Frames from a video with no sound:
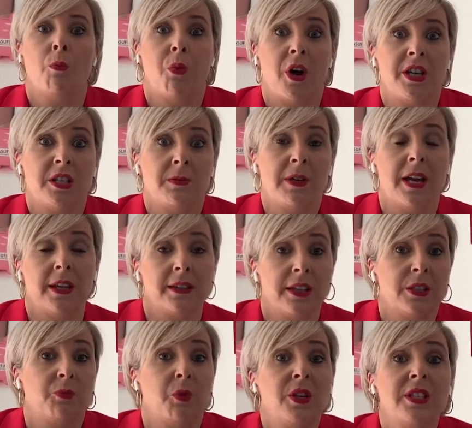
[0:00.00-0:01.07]
Pues bien,
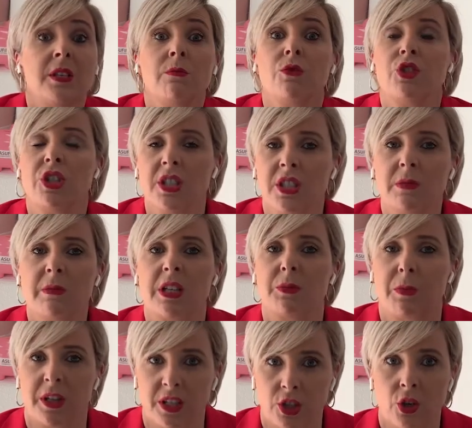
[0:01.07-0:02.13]
Después de muchísimas
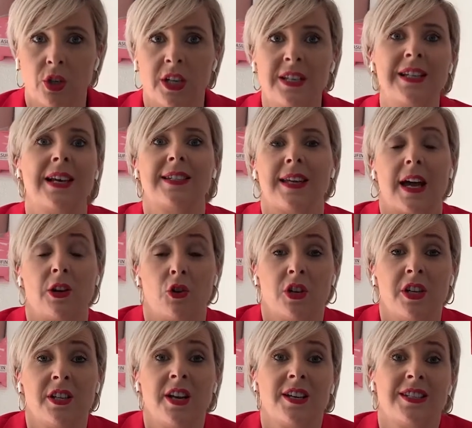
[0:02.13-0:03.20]
presiones, las
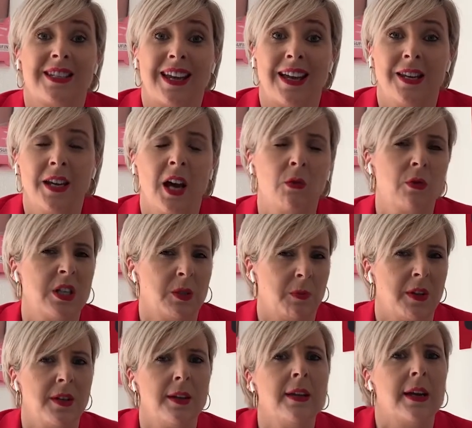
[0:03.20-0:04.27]
aerolíneas querían una
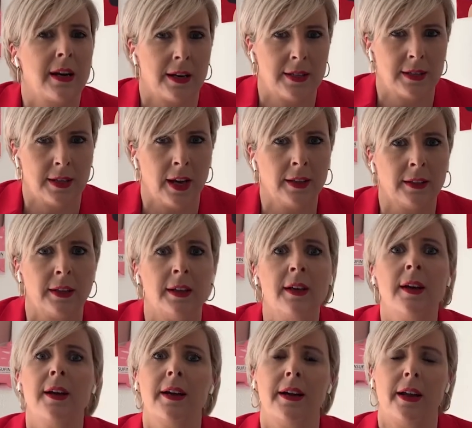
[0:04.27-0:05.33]
especie de rescate
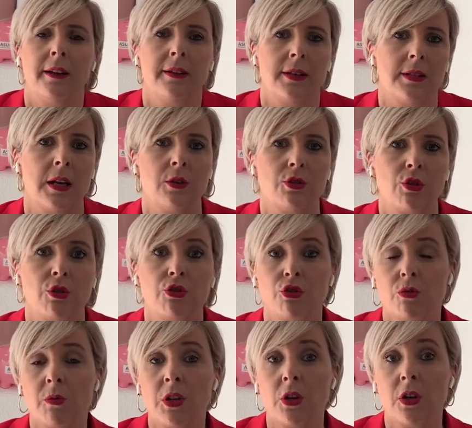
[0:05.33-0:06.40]
gracias a los
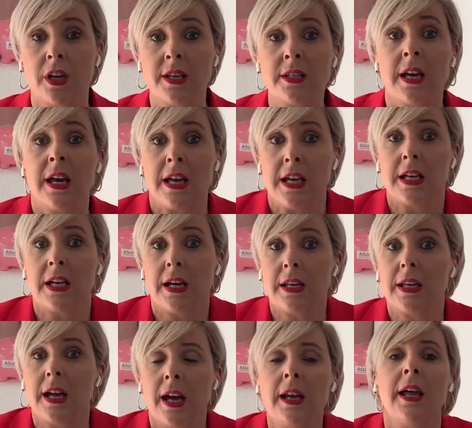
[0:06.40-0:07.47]
consumidores y
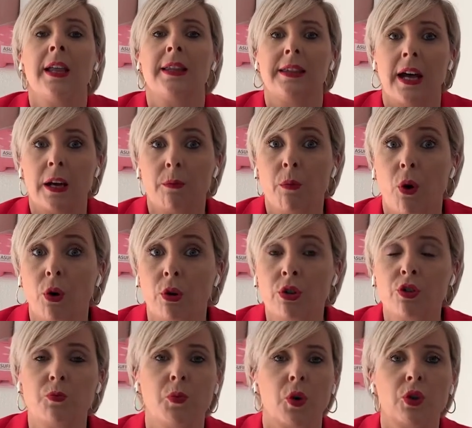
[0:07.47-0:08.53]
querían dar
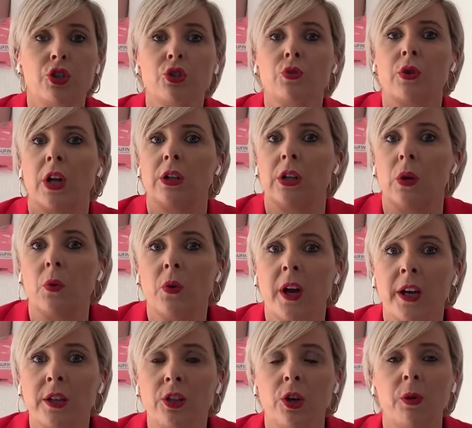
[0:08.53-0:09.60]
bonos, bonos durante un
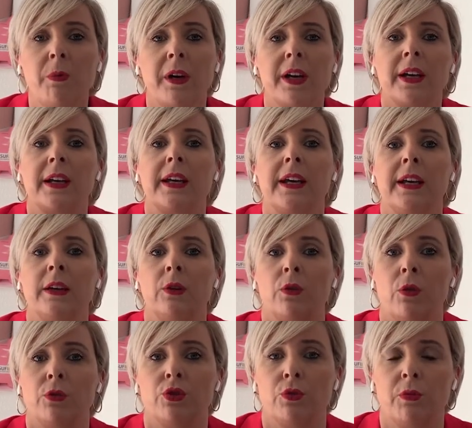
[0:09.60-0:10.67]
año para que el
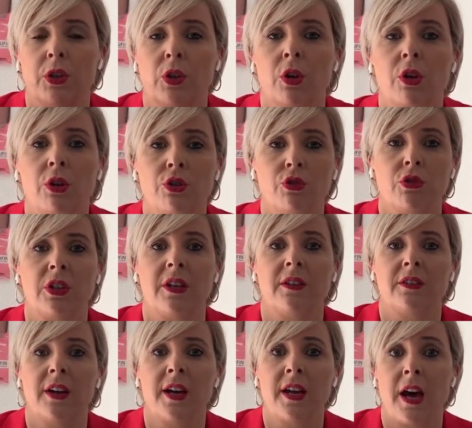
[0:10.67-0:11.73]
consumidor los
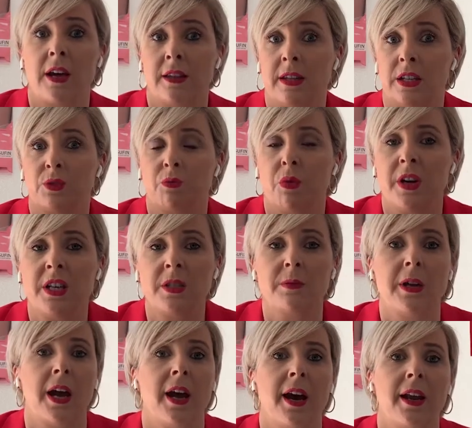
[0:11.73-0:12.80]
utilizara después,
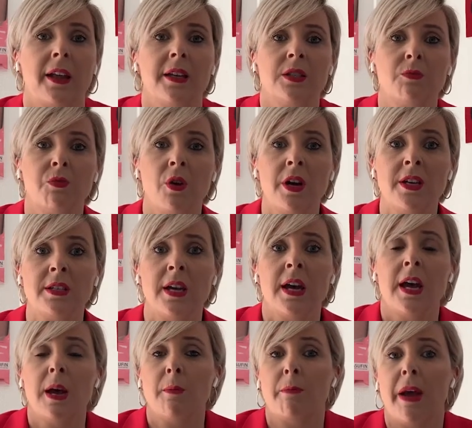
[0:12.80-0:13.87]
viajara después,
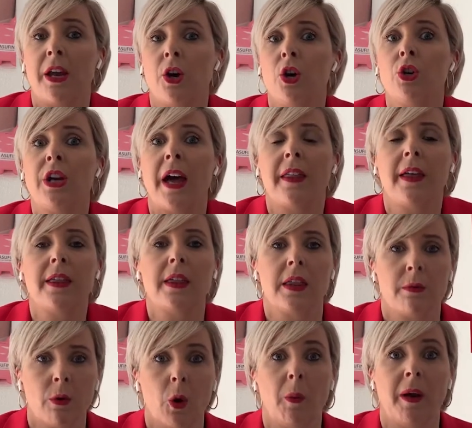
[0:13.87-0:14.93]
pero nada de
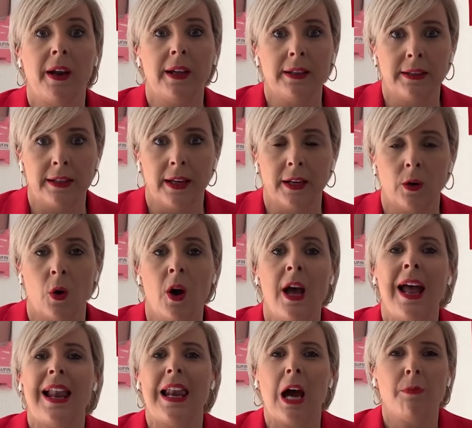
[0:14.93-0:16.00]
devolver el dinero.
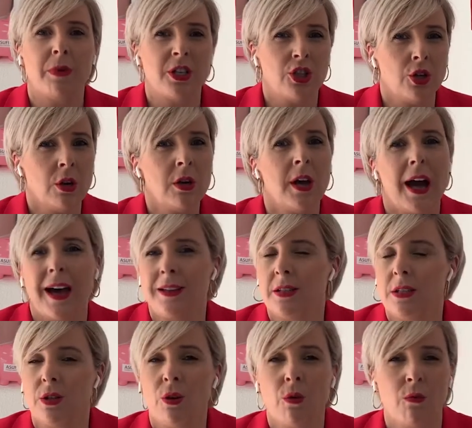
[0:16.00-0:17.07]
La presión ha
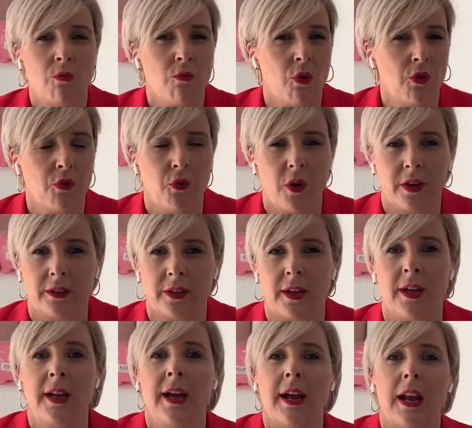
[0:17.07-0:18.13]
sido muy
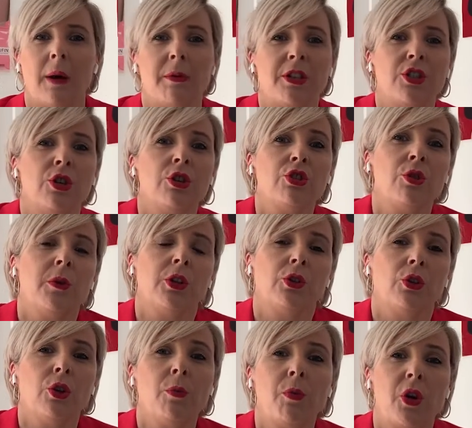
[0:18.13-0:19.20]
fuerte. La presión sobre
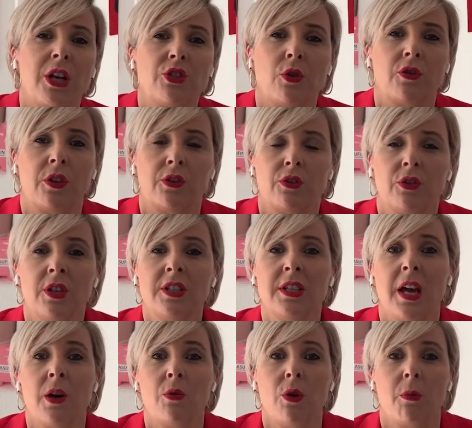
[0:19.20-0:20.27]
todo por
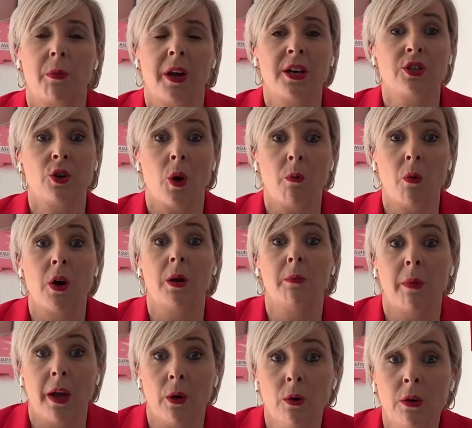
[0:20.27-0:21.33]
asociaciones europeas como el
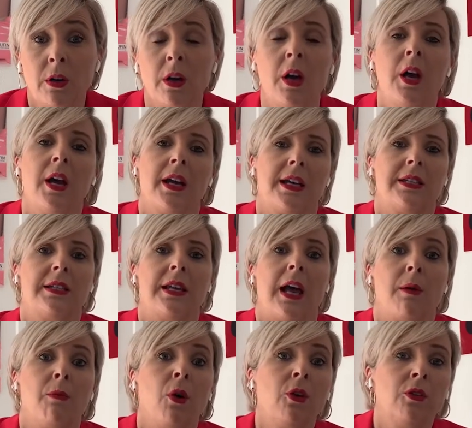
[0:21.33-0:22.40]
BEUC, que es
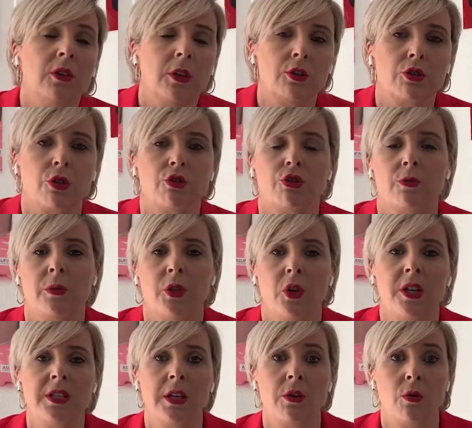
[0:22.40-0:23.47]
la voz de los
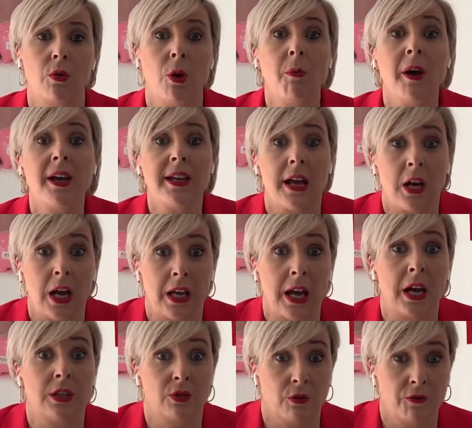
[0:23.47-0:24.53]
consumidores en Europa y a la que
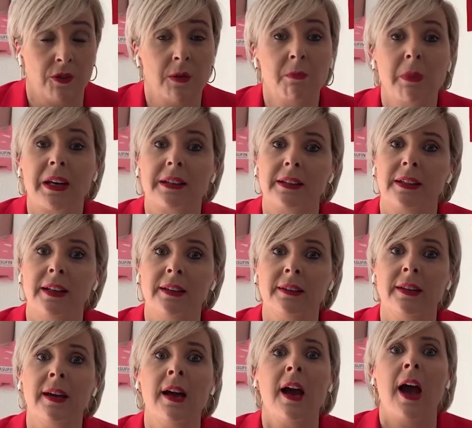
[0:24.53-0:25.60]
a su fin
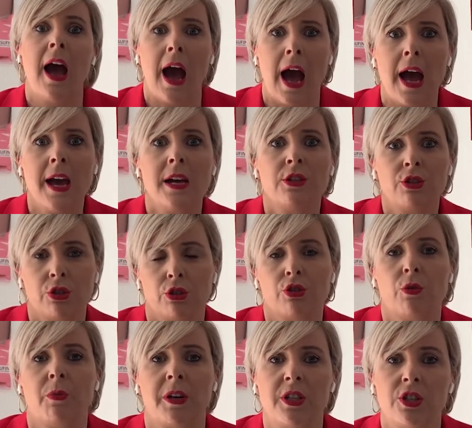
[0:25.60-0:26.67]
pertenece, ha hecho
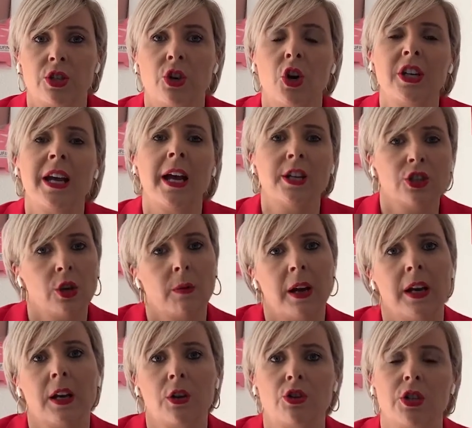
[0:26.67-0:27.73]
su presión y ha hecho
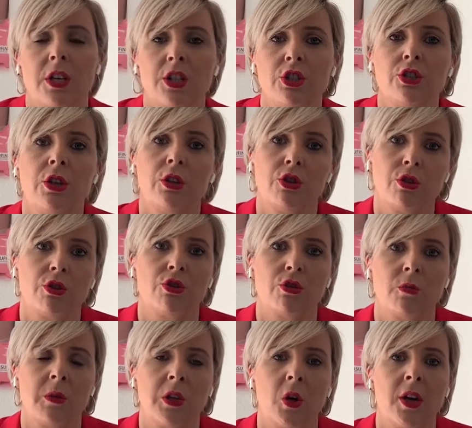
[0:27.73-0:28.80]
valer los derechos de los
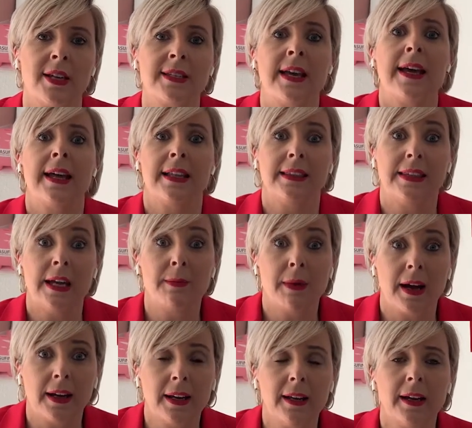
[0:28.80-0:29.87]
consumidores de
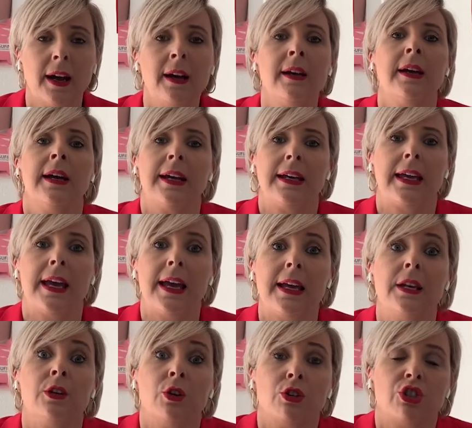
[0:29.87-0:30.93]
manera
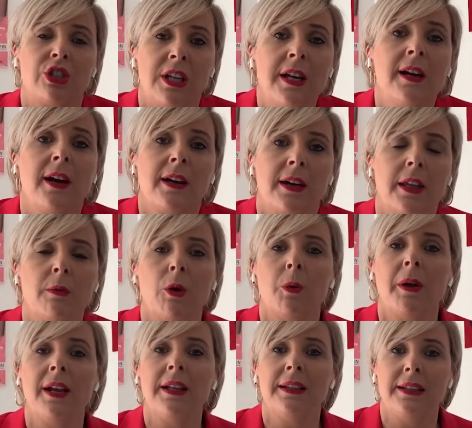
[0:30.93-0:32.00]
que nos tengan que
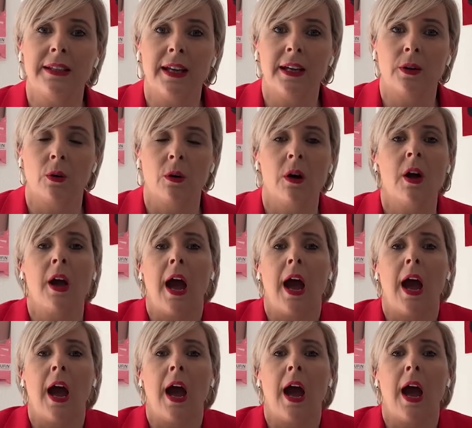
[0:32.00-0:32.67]
devolver el dinero.